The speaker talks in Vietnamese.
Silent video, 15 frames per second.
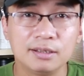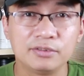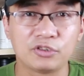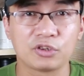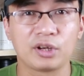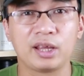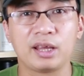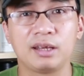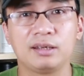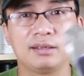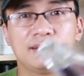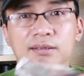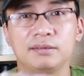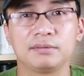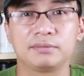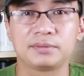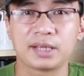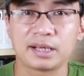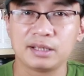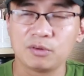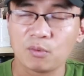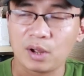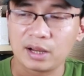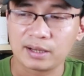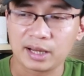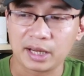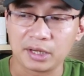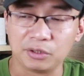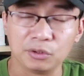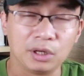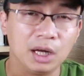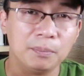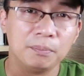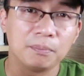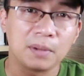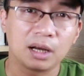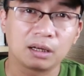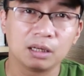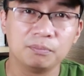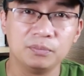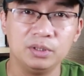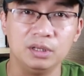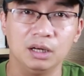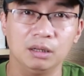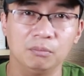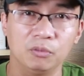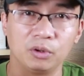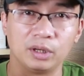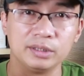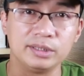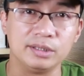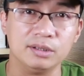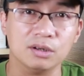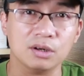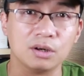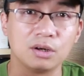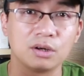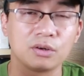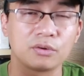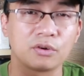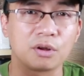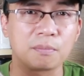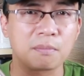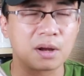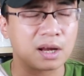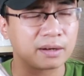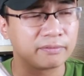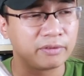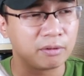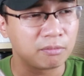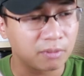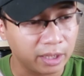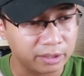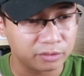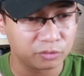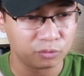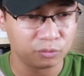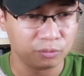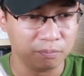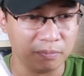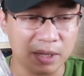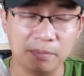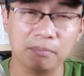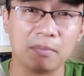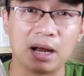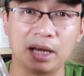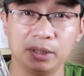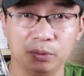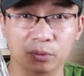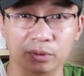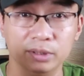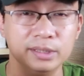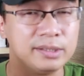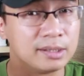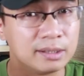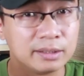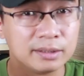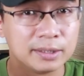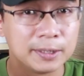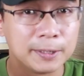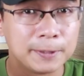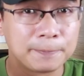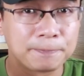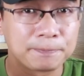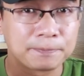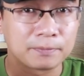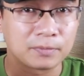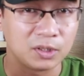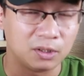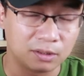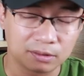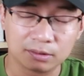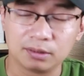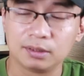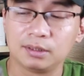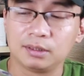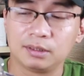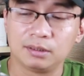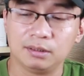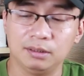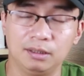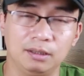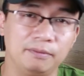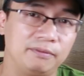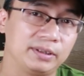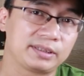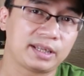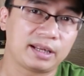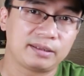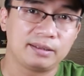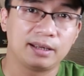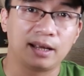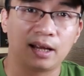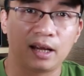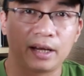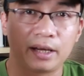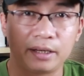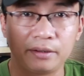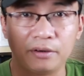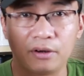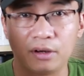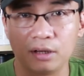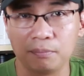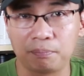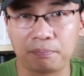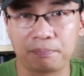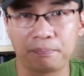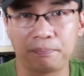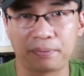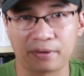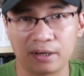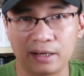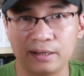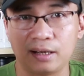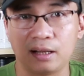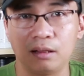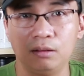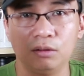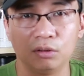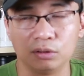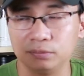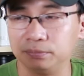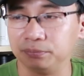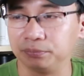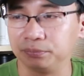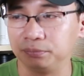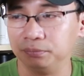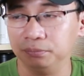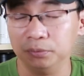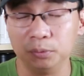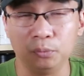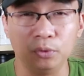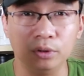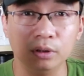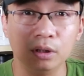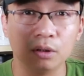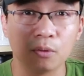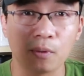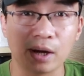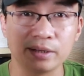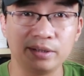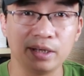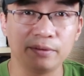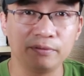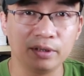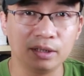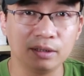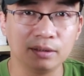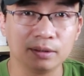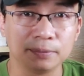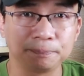cho nên chai nước hoa này nó mang âm hưởng một cái gì đó, nó mang phong cách mềm mại của nữ giới đó. Và chai thứ hai đó là Prada L'Homme, một mùi hương hoa diên vĩ.